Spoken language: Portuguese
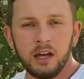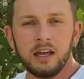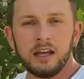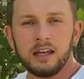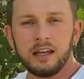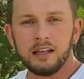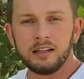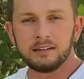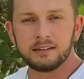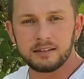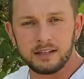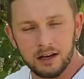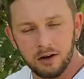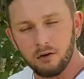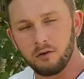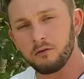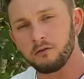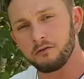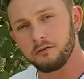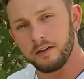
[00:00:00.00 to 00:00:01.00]

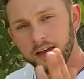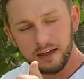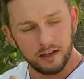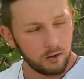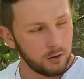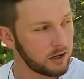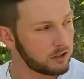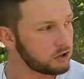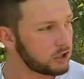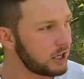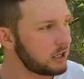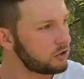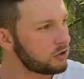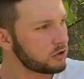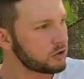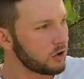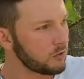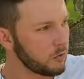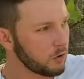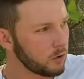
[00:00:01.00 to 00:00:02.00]
Então vem com a gente, eu
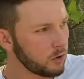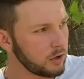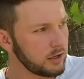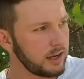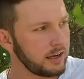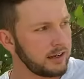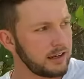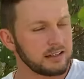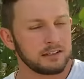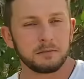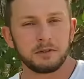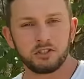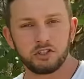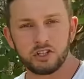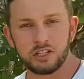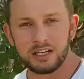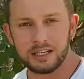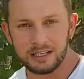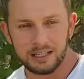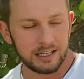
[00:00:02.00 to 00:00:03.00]
só vou colher ali as
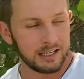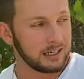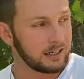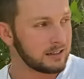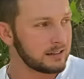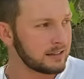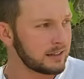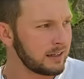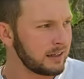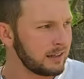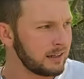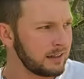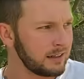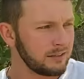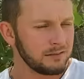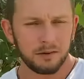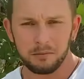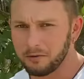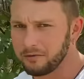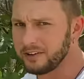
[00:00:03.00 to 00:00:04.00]
mexeriquinhas
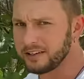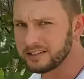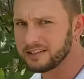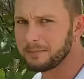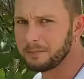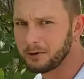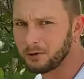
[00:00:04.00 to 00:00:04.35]
Vamos ver se dá para